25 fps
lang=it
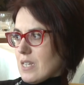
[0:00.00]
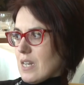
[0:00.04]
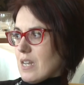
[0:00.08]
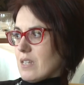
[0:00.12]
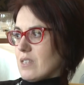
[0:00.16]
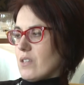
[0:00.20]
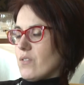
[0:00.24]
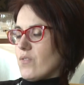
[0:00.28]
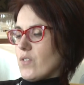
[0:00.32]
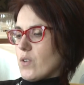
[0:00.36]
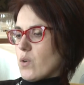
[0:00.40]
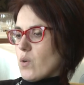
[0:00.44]
La
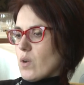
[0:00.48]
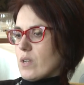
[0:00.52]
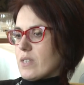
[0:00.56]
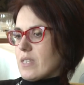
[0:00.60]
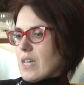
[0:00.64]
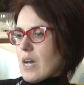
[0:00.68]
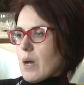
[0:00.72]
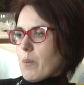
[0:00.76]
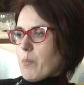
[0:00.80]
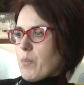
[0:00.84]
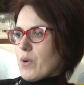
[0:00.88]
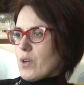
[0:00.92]

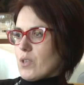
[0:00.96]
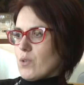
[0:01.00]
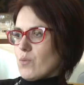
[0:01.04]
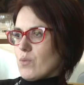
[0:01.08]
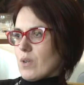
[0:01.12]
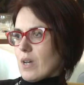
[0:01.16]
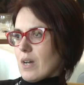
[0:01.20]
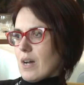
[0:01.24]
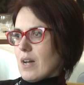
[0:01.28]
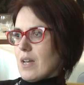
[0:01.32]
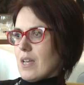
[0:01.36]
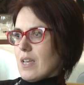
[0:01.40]
difficoltà poi di
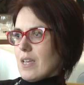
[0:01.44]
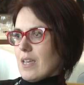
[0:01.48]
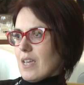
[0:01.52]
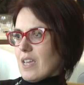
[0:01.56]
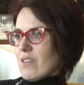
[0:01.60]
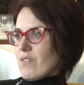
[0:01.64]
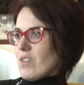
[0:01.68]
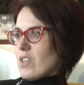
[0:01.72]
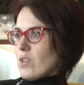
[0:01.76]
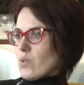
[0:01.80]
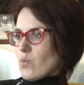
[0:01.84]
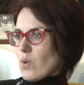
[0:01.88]
una
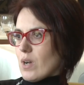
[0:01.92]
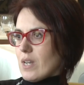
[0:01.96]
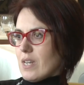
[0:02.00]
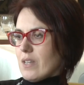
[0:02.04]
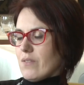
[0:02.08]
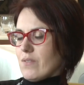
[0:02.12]
eventuale